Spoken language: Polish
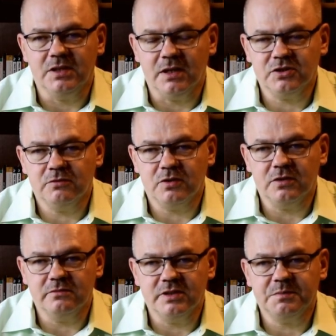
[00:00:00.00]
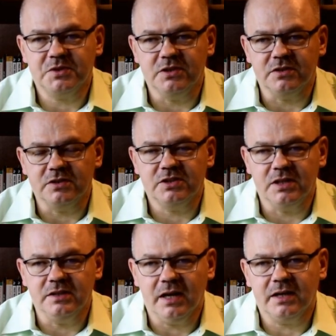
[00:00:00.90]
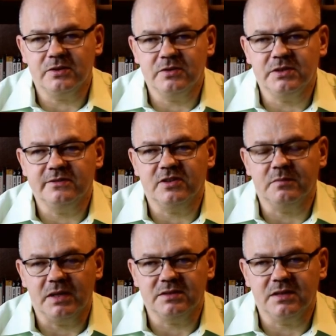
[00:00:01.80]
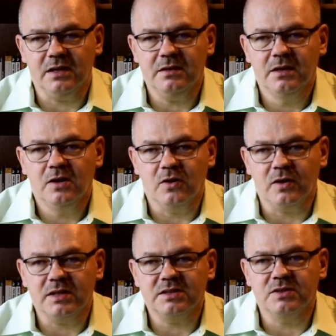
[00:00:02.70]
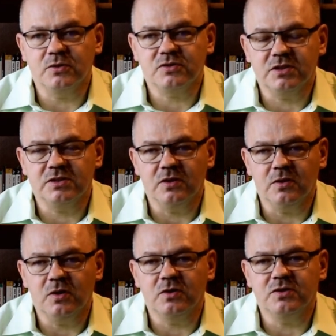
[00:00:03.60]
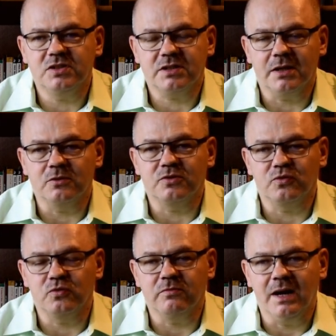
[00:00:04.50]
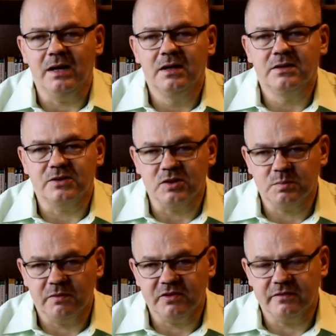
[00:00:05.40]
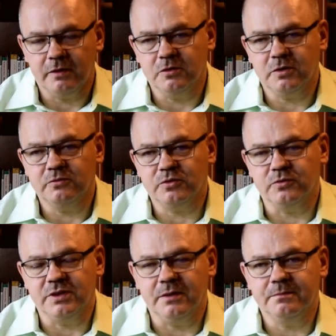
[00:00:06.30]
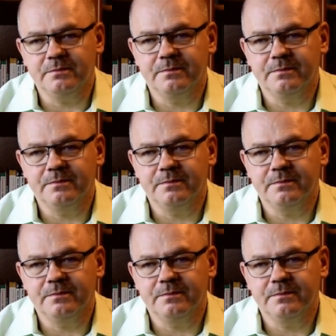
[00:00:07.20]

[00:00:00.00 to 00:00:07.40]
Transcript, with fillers: I naszą rolą jest przyjrzeć się, jaka to jest informacja, oraz dotrzeć do ogniska, do źródła, co spowodowało to uczucie.